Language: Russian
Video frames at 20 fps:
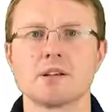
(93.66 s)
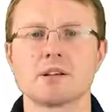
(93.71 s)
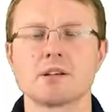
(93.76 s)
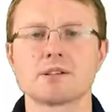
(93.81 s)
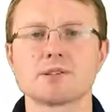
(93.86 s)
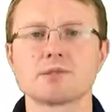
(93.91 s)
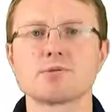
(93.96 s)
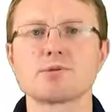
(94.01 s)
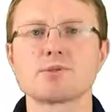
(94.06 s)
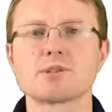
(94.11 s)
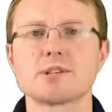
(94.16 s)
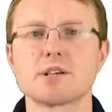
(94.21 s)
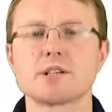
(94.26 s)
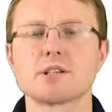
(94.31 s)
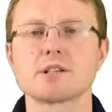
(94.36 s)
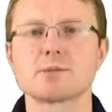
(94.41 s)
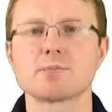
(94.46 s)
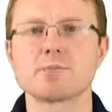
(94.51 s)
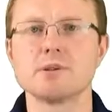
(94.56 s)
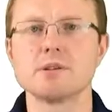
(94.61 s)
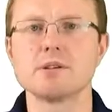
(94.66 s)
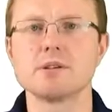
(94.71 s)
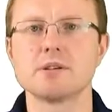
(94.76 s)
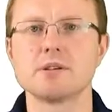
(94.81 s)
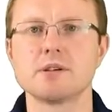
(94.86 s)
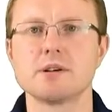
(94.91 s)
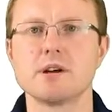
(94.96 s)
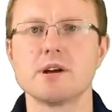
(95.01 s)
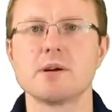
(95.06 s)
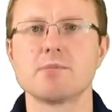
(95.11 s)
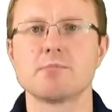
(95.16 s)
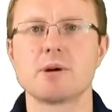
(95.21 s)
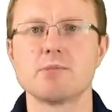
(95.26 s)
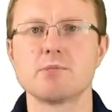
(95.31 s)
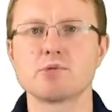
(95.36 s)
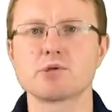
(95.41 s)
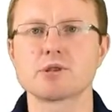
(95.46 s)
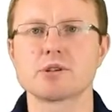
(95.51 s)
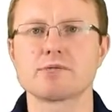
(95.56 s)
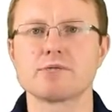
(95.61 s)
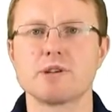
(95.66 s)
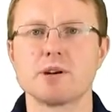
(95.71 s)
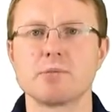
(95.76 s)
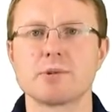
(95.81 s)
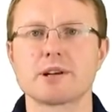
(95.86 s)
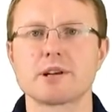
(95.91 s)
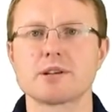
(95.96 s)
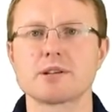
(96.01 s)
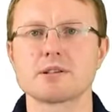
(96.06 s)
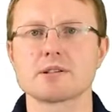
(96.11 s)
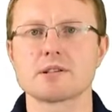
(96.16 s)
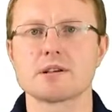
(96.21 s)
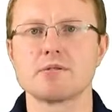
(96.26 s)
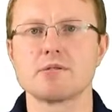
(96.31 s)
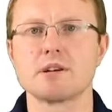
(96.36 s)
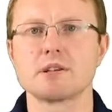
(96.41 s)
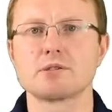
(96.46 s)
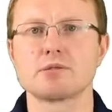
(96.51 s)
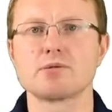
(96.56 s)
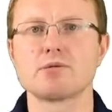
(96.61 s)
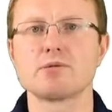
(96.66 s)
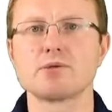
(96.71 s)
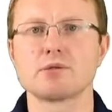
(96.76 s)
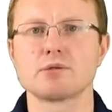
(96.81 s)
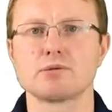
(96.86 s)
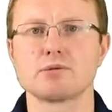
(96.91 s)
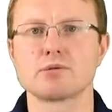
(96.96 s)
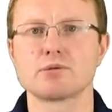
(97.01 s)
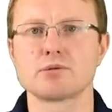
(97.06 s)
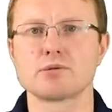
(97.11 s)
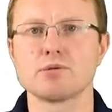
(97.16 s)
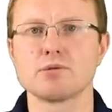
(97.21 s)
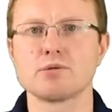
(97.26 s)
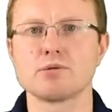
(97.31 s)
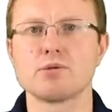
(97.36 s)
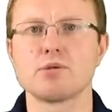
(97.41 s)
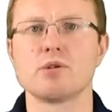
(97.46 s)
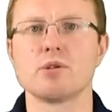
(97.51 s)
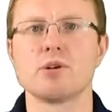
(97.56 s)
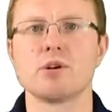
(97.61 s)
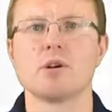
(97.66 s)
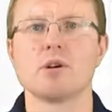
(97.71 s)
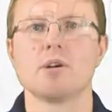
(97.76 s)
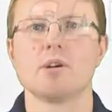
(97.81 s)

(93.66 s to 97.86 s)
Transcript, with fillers: Насос SunnySpeed поможет вам организовать кухонную зону